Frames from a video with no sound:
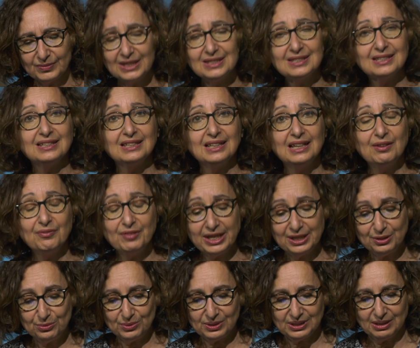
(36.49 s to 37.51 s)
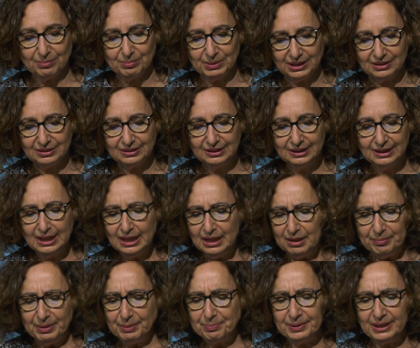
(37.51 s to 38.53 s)
C'était la veille du sabbat.
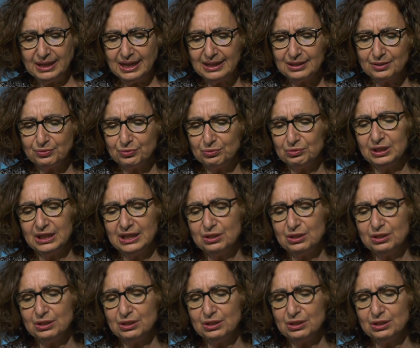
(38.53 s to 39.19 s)
Mais Pilate fut